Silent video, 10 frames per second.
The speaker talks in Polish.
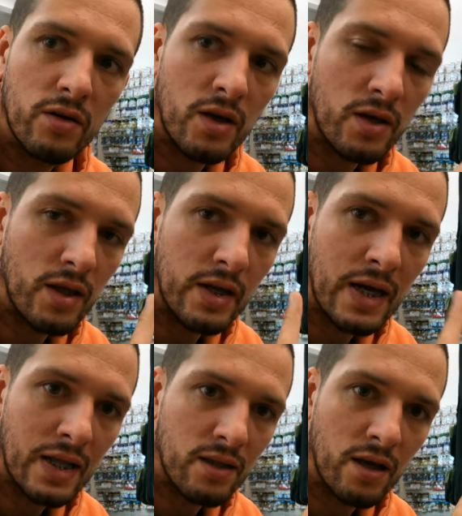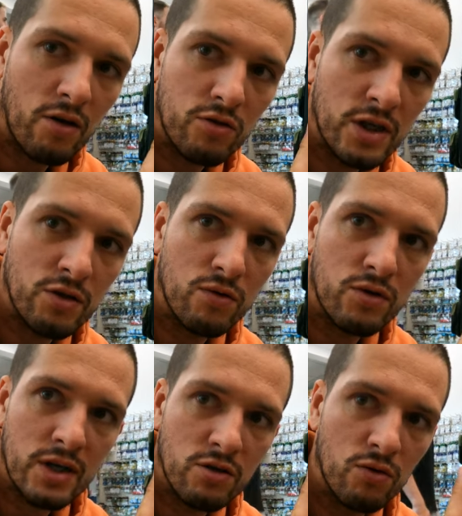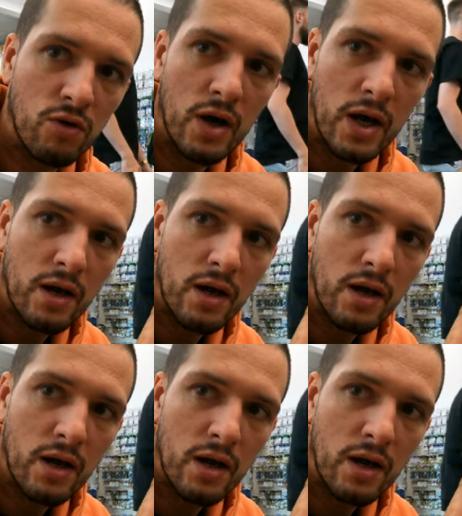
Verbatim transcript: I mhm. delikatnie od czasu do czasu